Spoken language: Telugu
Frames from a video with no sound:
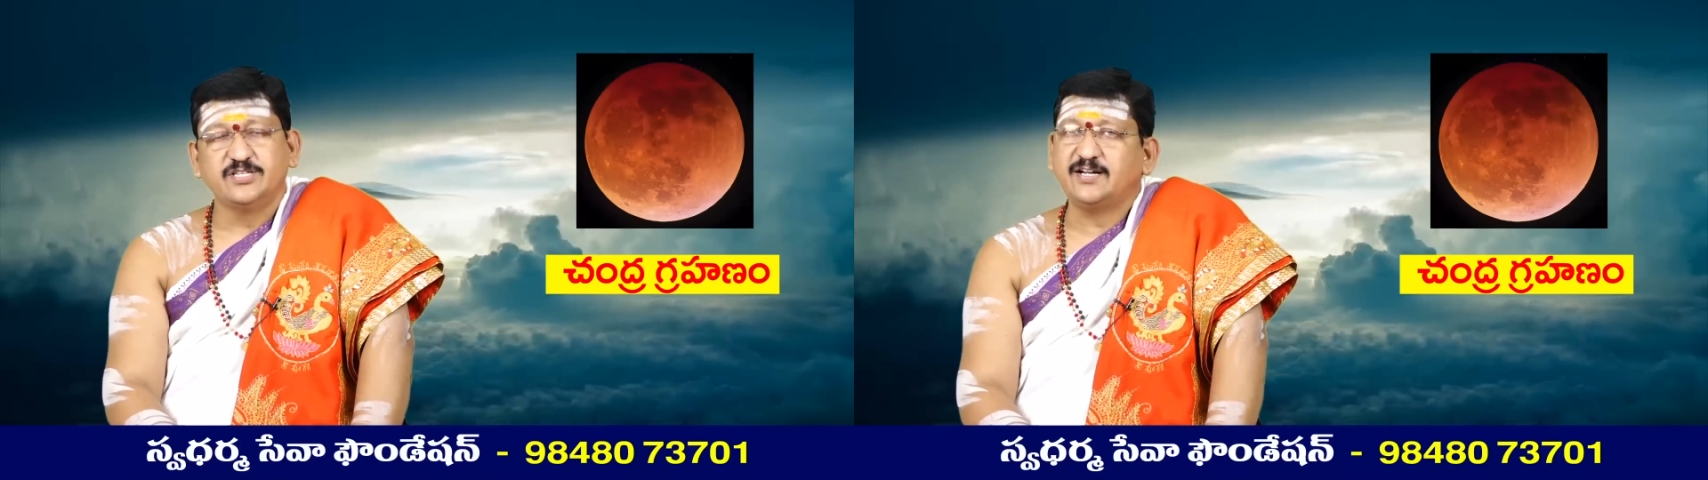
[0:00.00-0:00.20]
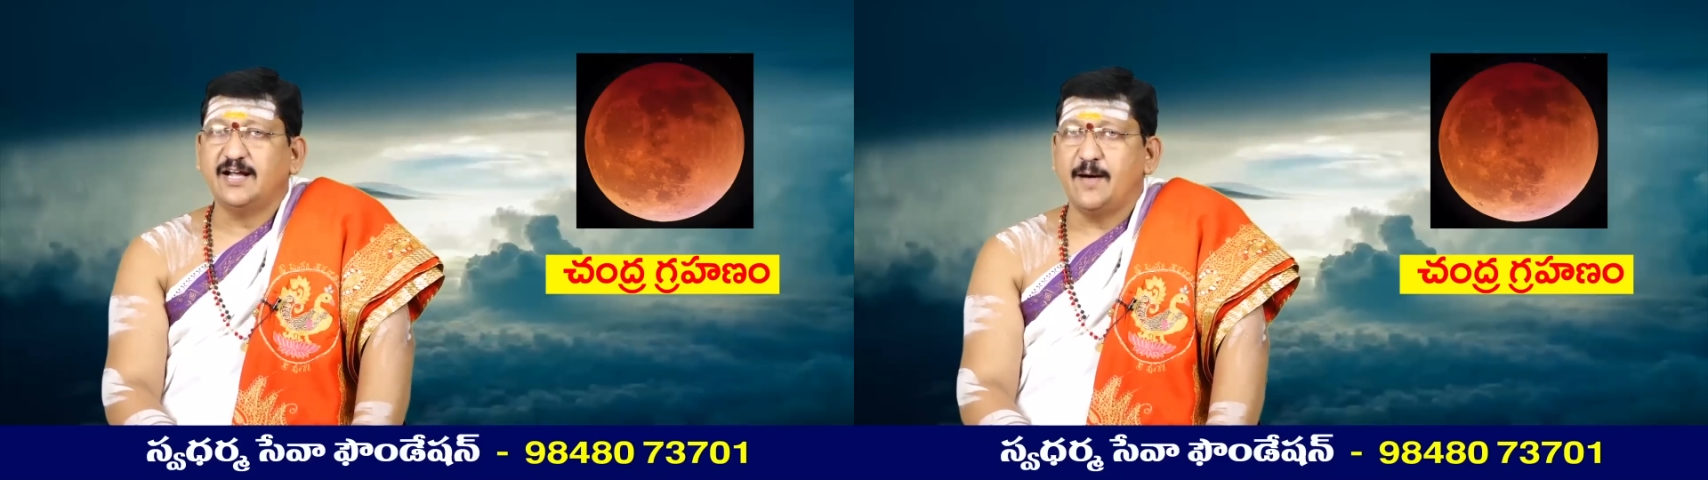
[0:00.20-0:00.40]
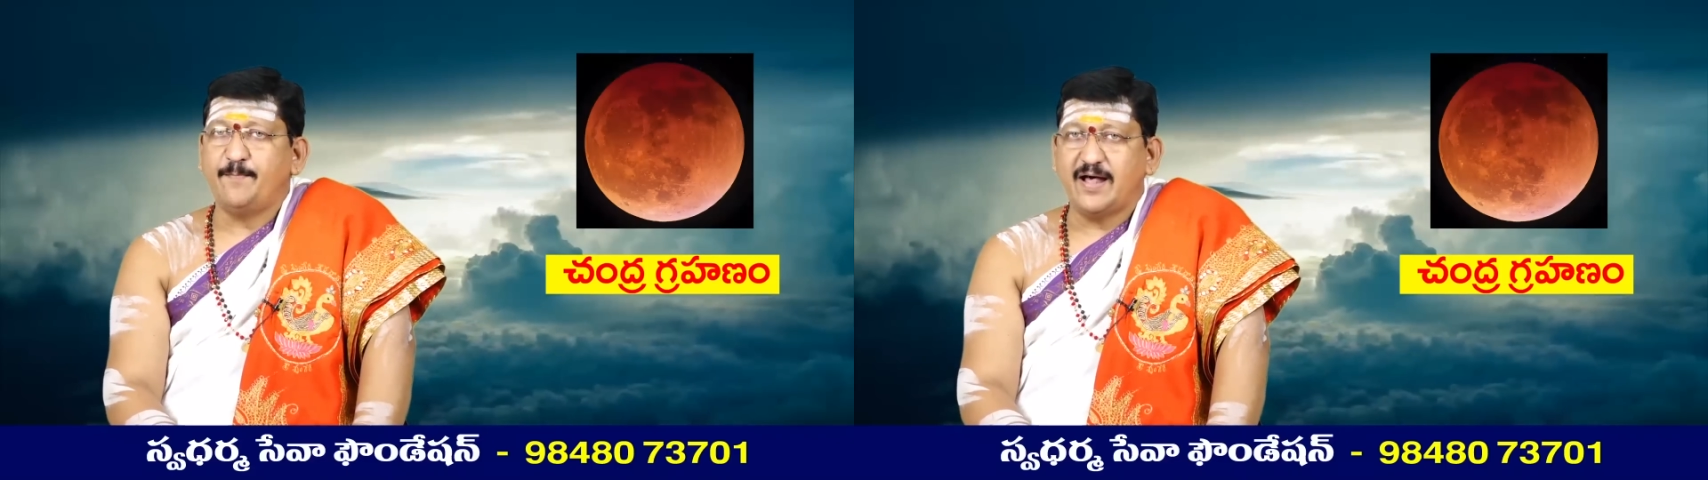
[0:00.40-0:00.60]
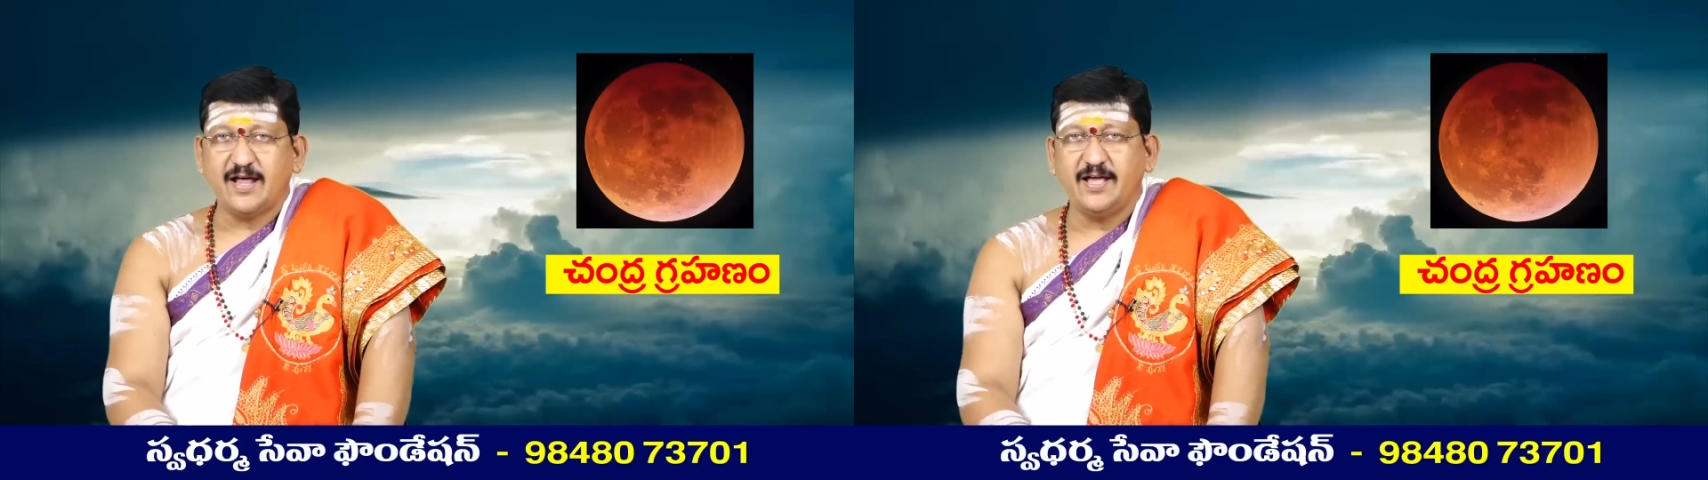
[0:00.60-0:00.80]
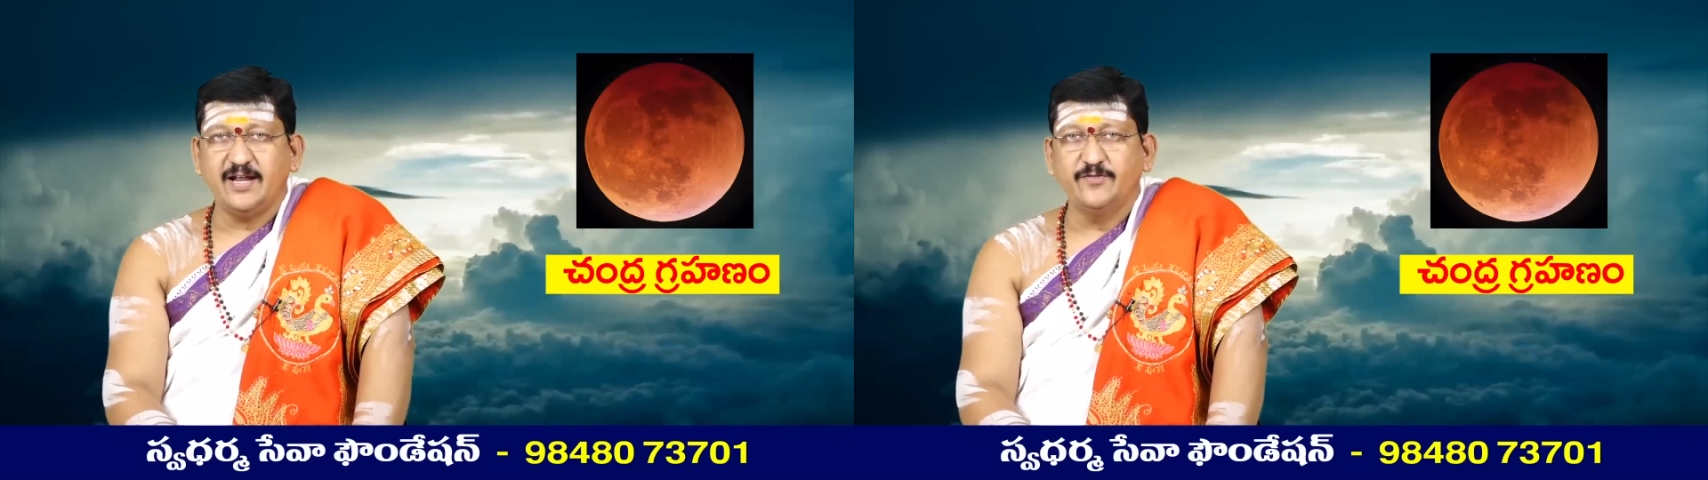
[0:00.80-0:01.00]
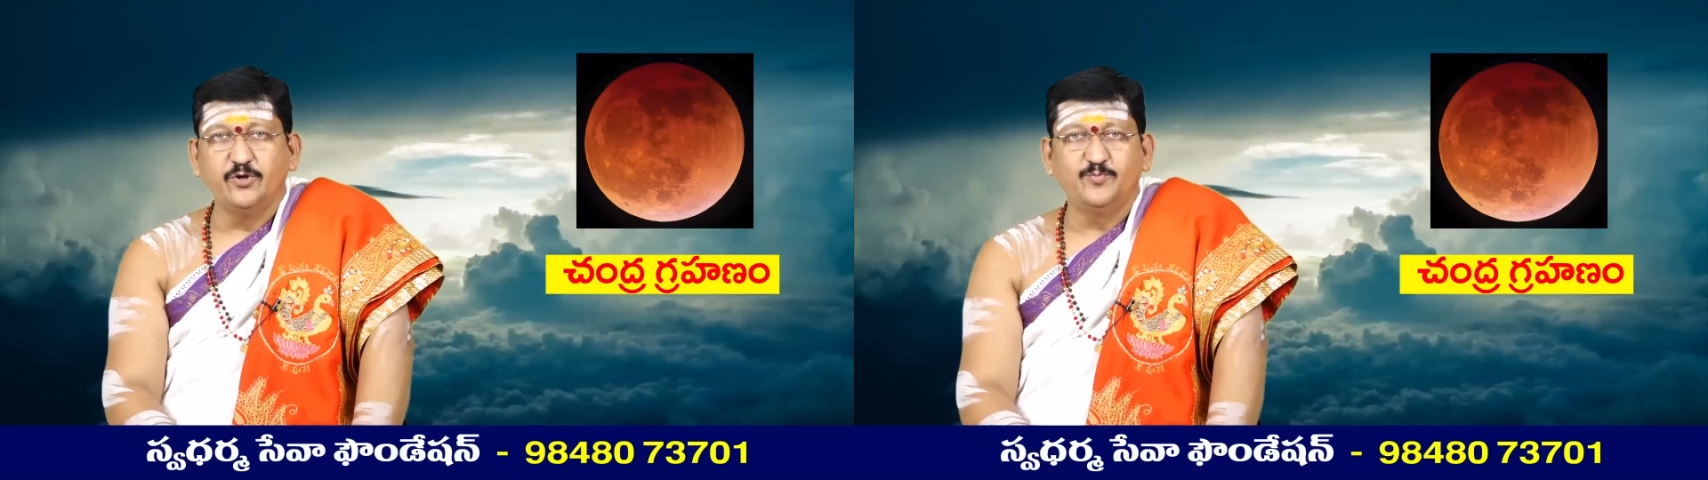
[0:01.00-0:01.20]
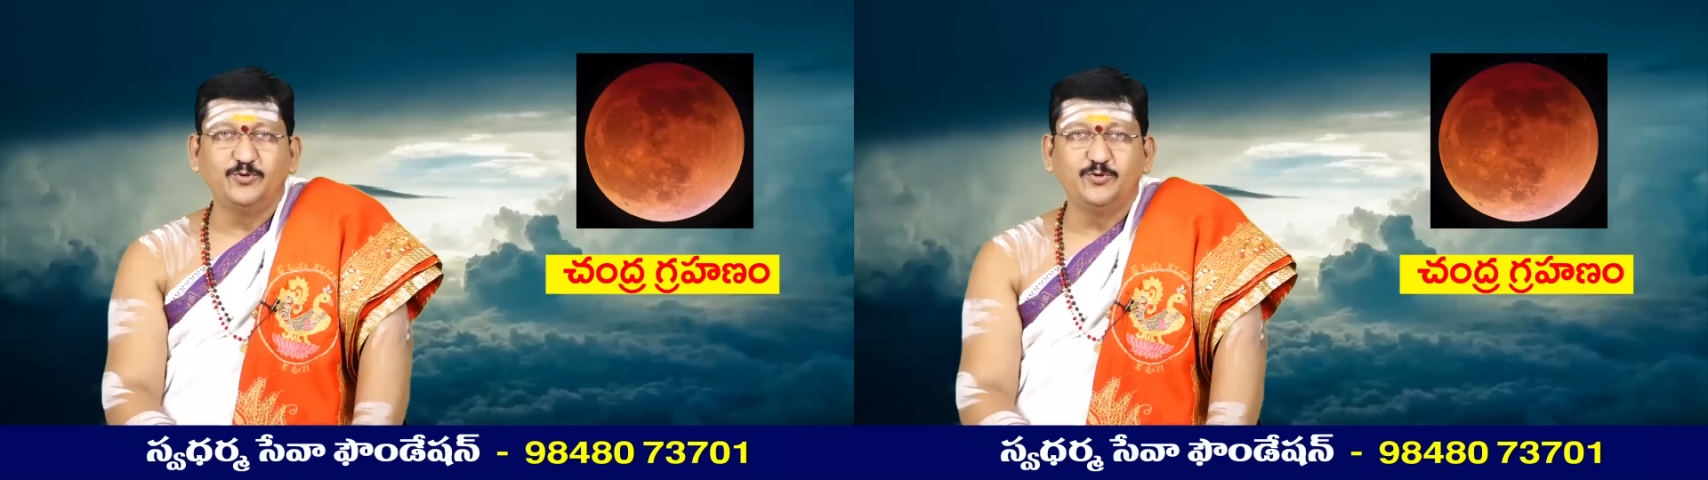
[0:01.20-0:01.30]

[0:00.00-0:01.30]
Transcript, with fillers: చక్కగా పారాయణాదులు